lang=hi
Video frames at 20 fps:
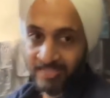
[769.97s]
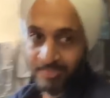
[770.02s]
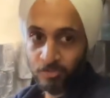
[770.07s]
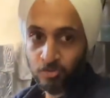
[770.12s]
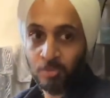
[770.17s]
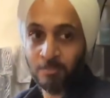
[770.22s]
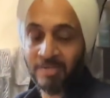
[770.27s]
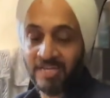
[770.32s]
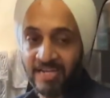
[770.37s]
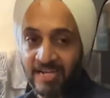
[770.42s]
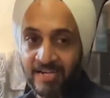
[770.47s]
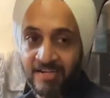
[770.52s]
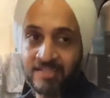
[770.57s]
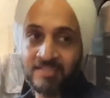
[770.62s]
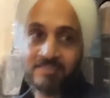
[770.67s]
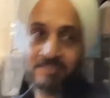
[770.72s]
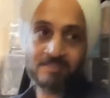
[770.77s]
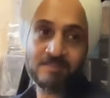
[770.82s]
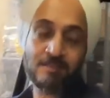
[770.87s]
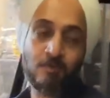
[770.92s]
नहीं जो हमने एट
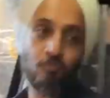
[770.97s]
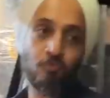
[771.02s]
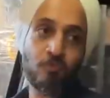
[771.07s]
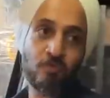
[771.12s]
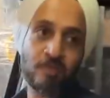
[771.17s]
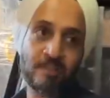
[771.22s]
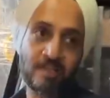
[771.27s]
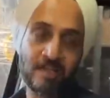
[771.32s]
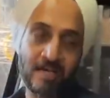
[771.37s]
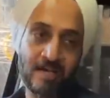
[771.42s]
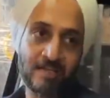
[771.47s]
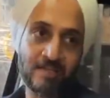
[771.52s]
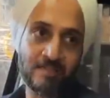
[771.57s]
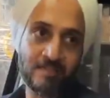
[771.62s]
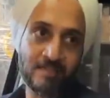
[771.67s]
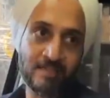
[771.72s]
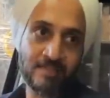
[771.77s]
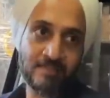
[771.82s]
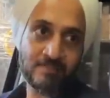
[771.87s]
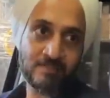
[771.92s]
इंचेस सबवूफर दिखा रहे
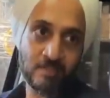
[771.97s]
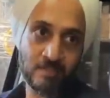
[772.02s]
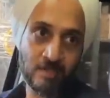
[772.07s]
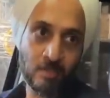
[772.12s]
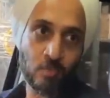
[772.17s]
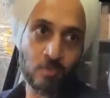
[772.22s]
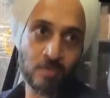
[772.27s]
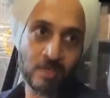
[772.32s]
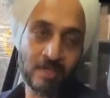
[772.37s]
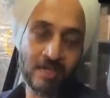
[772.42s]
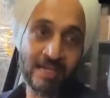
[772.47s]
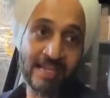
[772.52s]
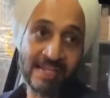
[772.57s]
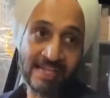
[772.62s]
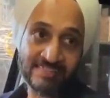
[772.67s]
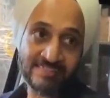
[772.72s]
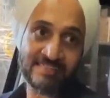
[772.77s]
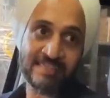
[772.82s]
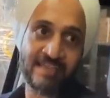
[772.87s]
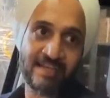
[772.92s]
थे सनडाउन का
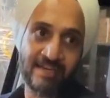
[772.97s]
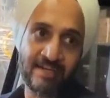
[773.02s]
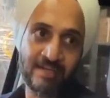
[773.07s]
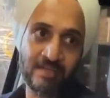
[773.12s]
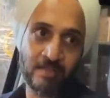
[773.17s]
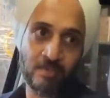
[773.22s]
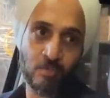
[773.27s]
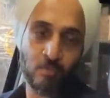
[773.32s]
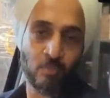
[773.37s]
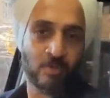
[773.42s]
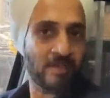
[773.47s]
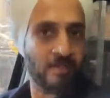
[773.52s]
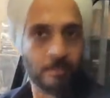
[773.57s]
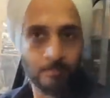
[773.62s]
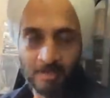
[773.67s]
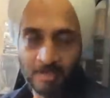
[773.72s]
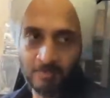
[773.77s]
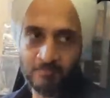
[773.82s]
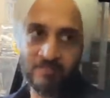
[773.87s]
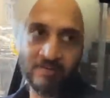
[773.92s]
एक्स एट वही
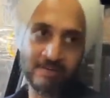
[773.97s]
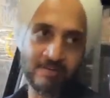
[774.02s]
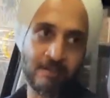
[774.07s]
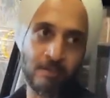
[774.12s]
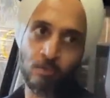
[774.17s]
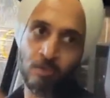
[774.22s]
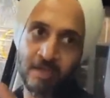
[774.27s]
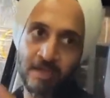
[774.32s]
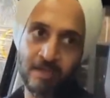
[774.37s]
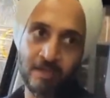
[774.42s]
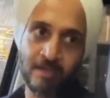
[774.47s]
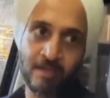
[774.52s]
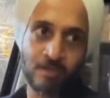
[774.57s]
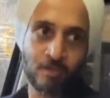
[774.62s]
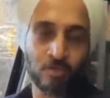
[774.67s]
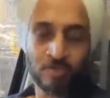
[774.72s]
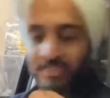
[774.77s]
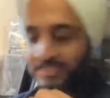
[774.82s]
हमारा फाइनल हुआ है फिर एक बार